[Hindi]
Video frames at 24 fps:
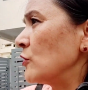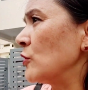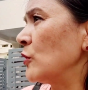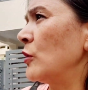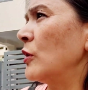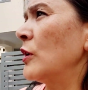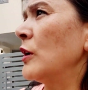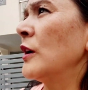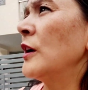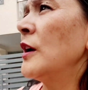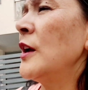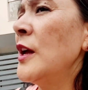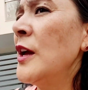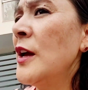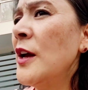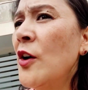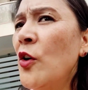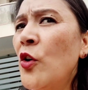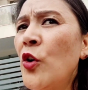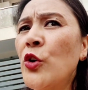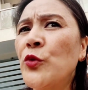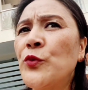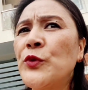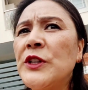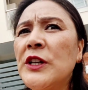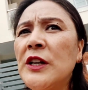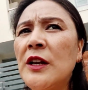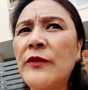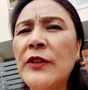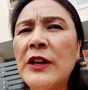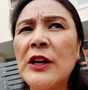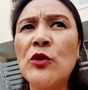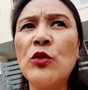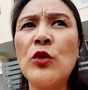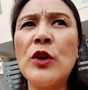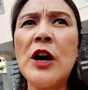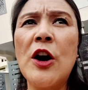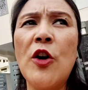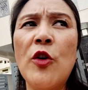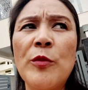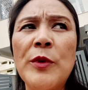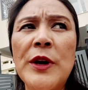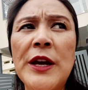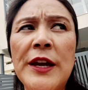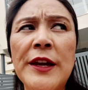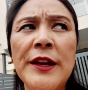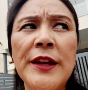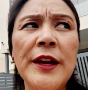ये जो हॉस्पिटल है मेरा गुड़गांव
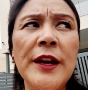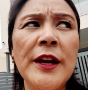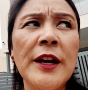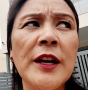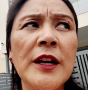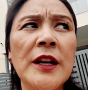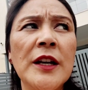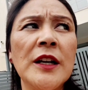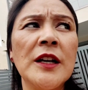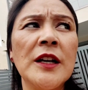में है ये